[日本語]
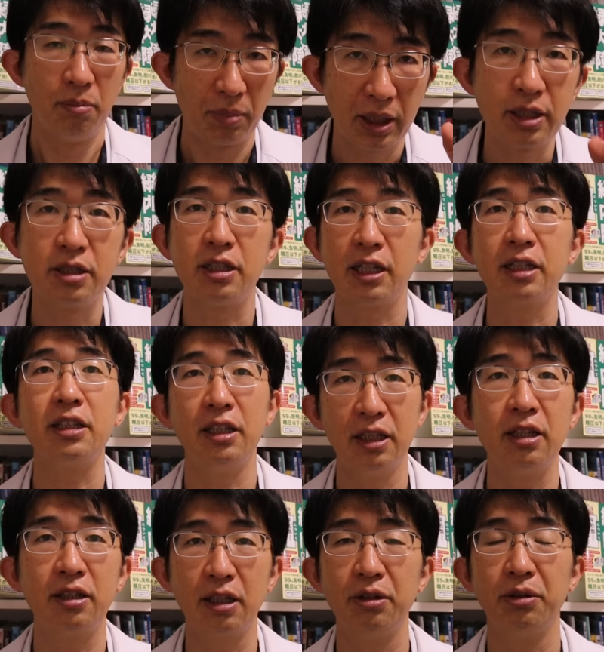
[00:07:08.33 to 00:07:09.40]
毎日出してん
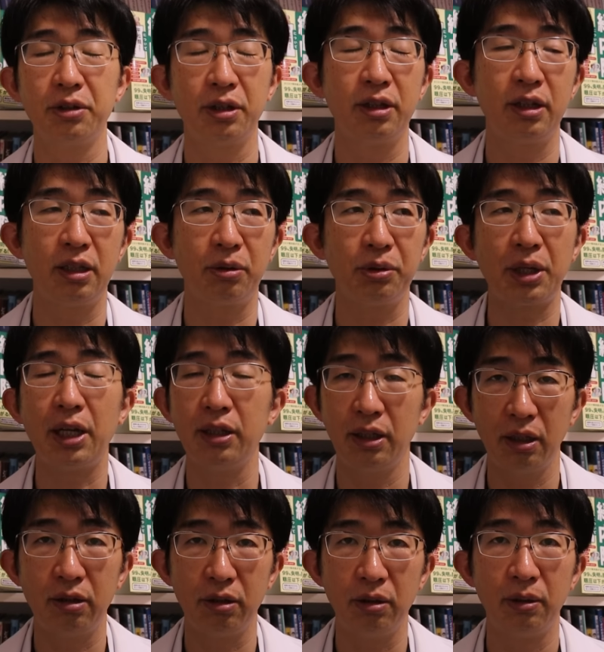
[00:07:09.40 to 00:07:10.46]
ですけどってことあるん
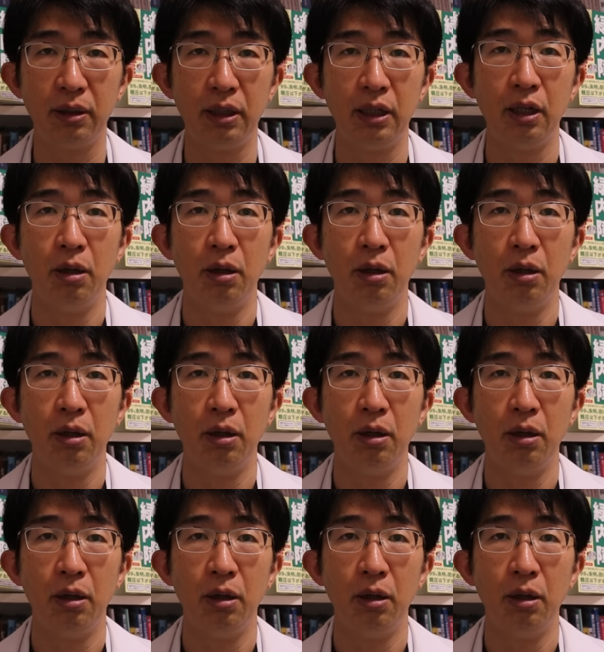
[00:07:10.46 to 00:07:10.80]
ですよ。